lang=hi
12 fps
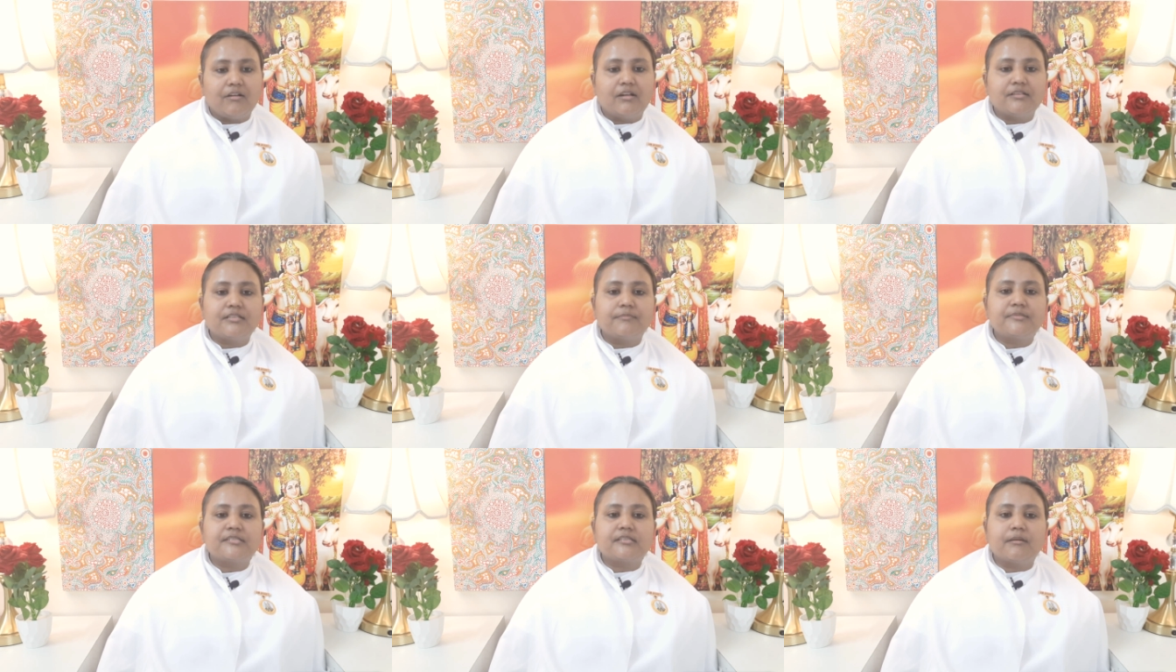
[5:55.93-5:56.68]
और
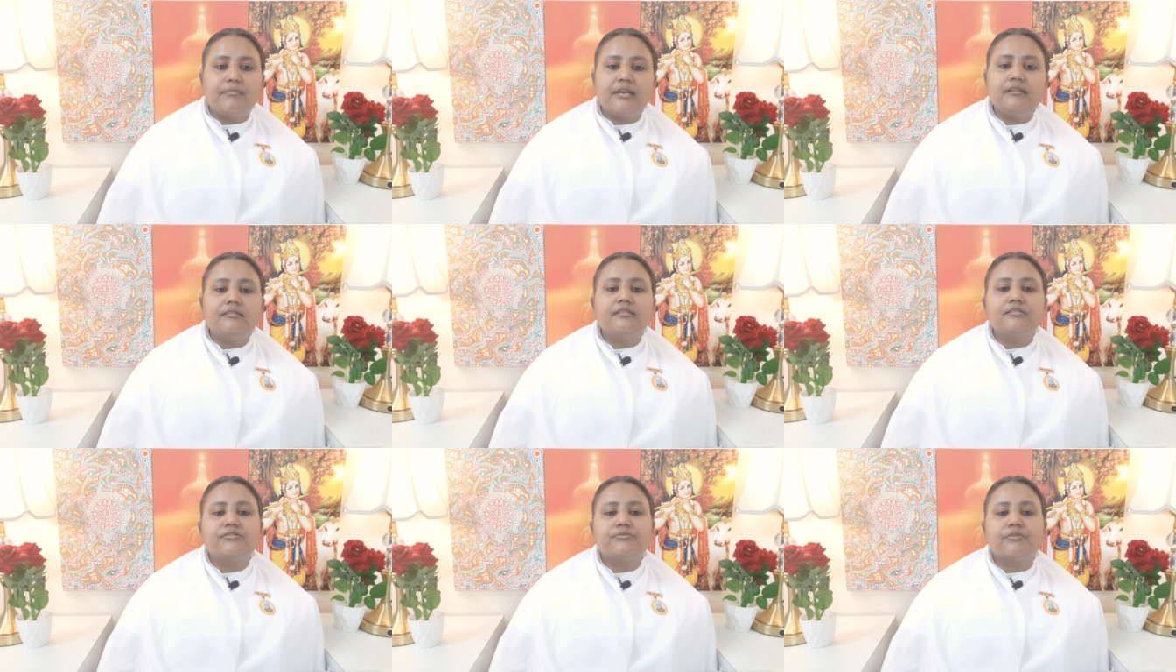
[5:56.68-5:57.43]
जब
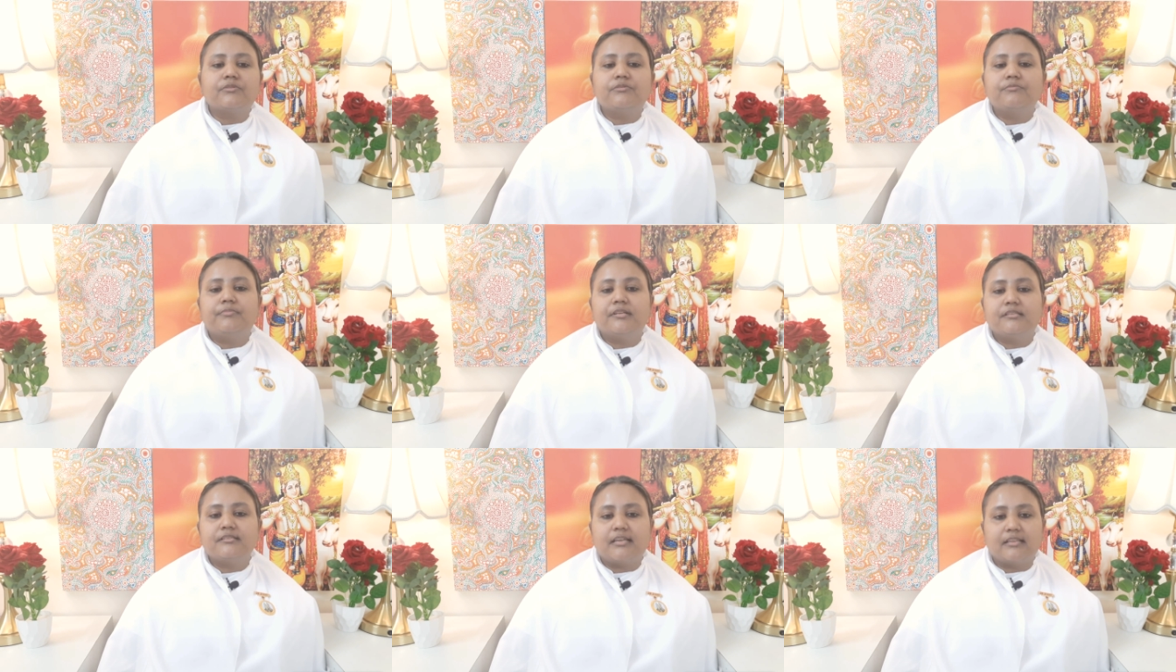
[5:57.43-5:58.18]
समर्थ स्वरूप
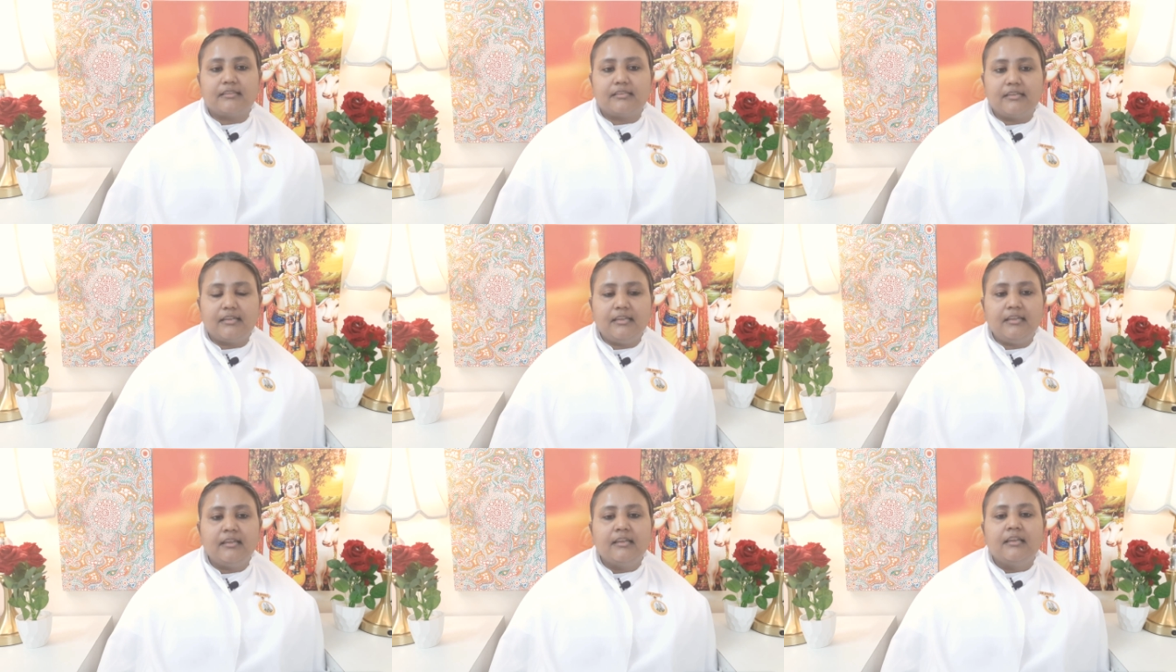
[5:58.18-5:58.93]
बन जाती है
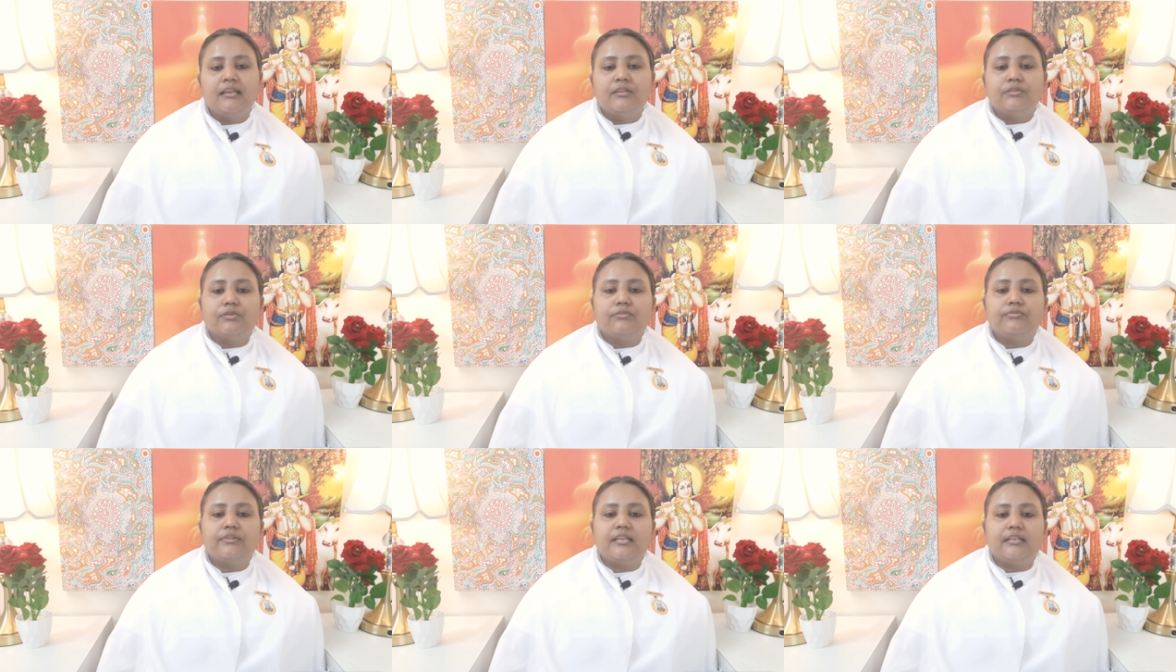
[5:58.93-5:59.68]
तो
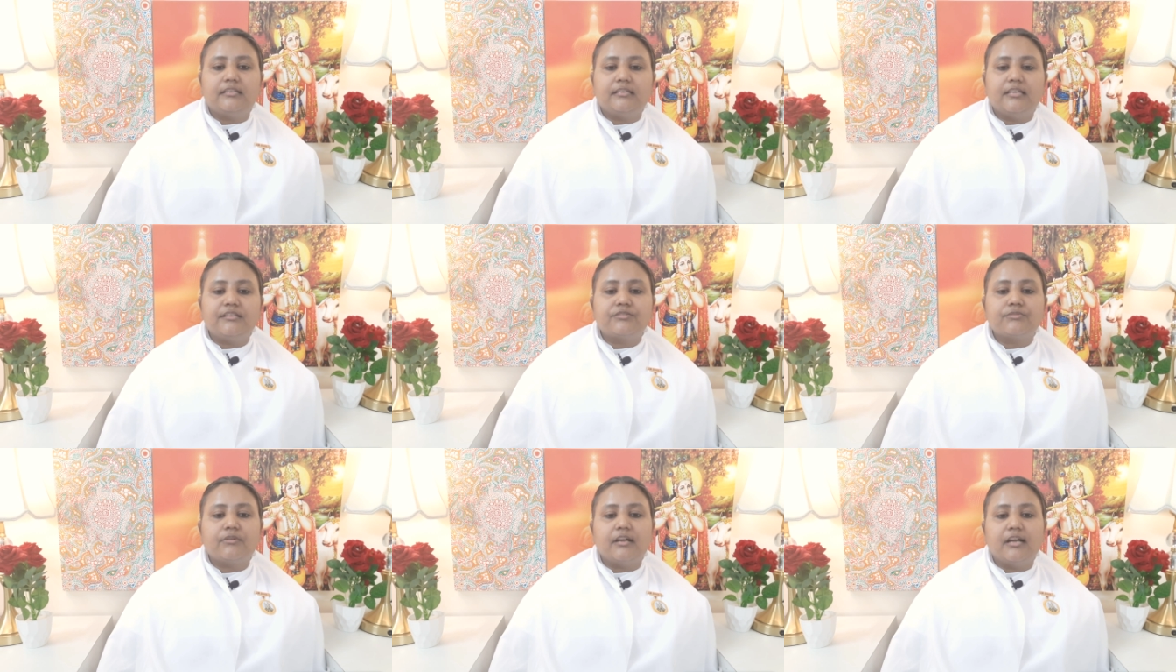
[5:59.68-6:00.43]
फिर ये
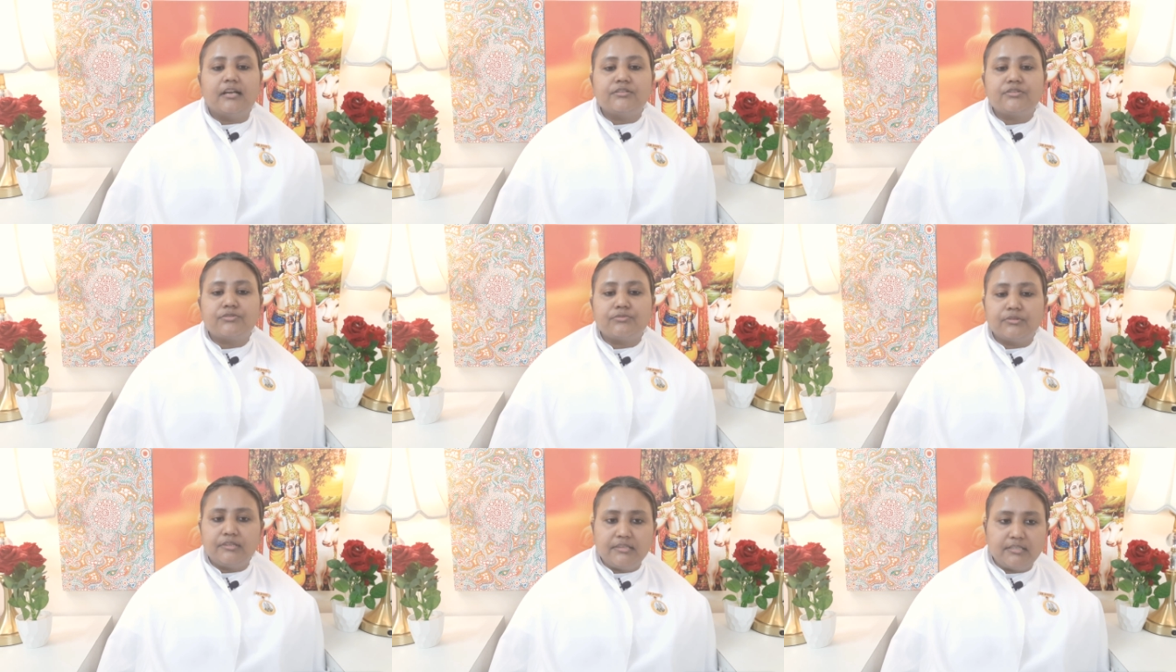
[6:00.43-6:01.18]
जो
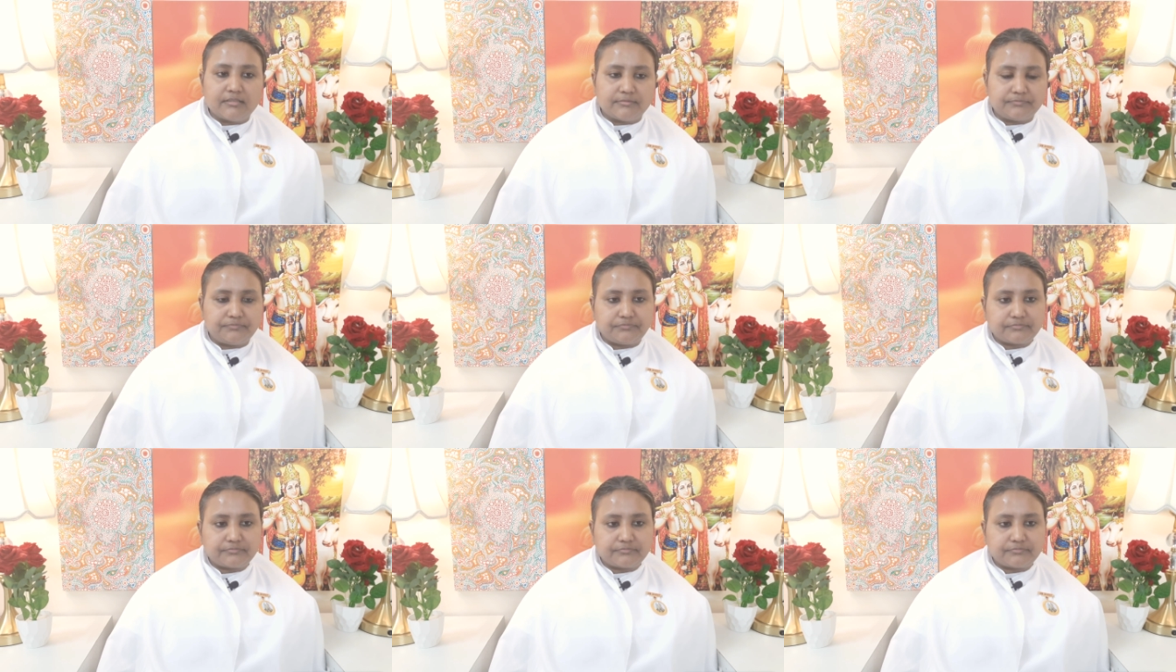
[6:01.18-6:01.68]
अशुद्ध